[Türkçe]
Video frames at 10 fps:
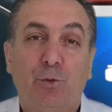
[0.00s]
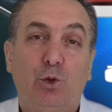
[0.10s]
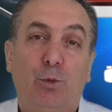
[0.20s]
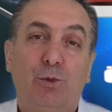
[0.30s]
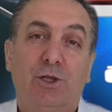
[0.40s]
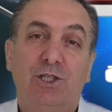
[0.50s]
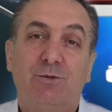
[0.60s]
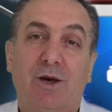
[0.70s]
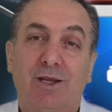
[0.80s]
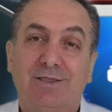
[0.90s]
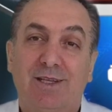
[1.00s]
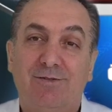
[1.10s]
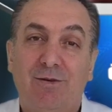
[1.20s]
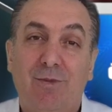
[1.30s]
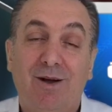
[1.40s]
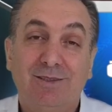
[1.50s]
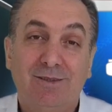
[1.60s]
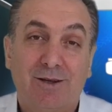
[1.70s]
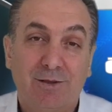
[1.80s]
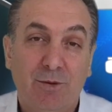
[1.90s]
toplu taşıma araçları ve
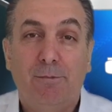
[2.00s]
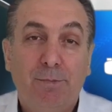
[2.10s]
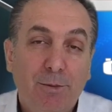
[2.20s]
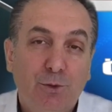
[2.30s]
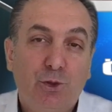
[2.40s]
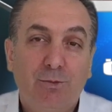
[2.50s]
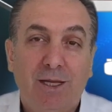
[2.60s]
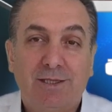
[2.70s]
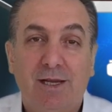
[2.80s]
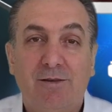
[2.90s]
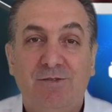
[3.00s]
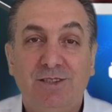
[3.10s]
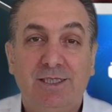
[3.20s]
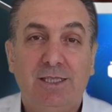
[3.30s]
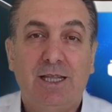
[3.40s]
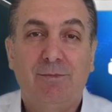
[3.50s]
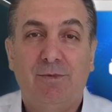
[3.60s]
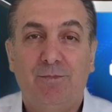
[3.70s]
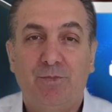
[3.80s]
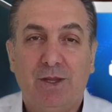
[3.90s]
mağazalar gibi 1,5 metrelik fiziki
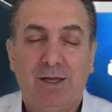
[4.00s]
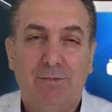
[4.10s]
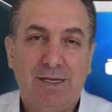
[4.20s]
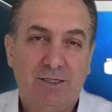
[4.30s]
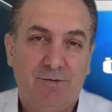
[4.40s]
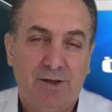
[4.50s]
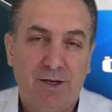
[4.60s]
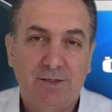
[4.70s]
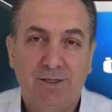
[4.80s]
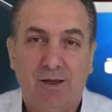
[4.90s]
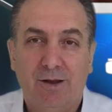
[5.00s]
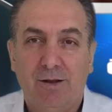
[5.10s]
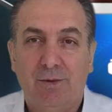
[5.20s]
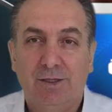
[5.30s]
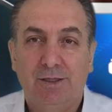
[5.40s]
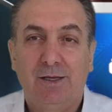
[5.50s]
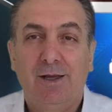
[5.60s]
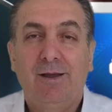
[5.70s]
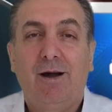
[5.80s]
e, mesafenin sağlanamadığı